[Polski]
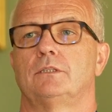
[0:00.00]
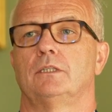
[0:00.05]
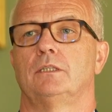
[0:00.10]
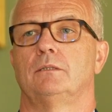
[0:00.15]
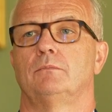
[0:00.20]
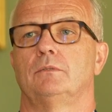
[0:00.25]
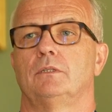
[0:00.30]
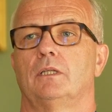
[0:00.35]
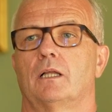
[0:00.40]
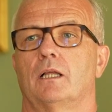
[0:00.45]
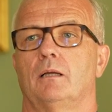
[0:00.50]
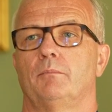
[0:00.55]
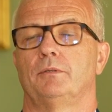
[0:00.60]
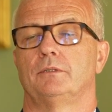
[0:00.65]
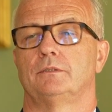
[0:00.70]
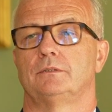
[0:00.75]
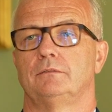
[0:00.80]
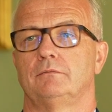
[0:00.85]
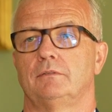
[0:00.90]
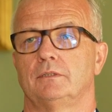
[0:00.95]
dzielimy na
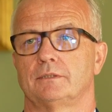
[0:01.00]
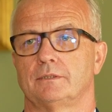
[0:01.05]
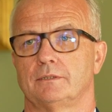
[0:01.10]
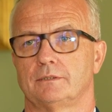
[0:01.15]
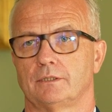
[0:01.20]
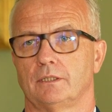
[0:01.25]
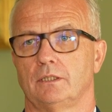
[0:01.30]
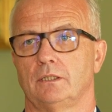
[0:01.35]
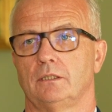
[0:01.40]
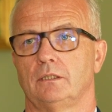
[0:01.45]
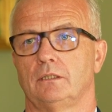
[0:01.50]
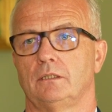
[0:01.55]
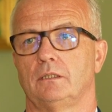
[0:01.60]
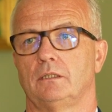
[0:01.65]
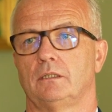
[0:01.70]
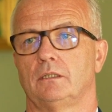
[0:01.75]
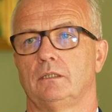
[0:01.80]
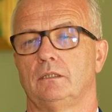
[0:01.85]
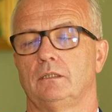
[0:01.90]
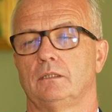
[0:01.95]
CAPEX
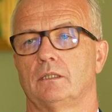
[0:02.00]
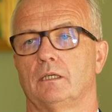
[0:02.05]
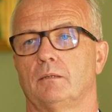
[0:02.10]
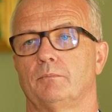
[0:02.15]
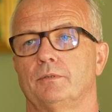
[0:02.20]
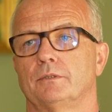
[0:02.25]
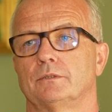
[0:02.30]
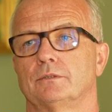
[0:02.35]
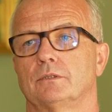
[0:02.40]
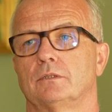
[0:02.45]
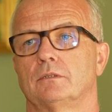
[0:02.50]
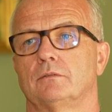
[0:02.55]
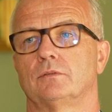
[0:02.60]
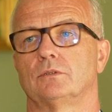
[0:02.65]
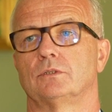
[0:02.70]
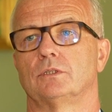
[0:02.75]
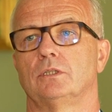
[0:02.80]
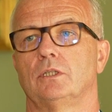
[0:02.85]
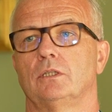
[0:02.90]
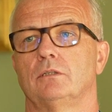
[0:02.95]
inwestycyjny i CAPEX
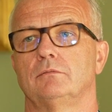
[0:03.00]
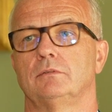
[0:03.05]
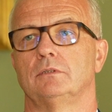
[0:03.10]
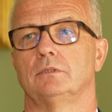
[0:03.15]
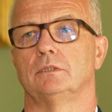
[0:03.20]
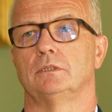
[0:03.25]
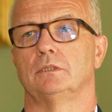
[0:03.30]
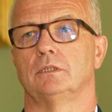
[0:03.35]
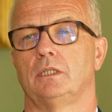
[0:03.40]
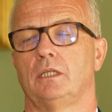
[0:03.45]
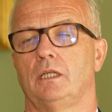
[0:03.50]
odtworzeniowy.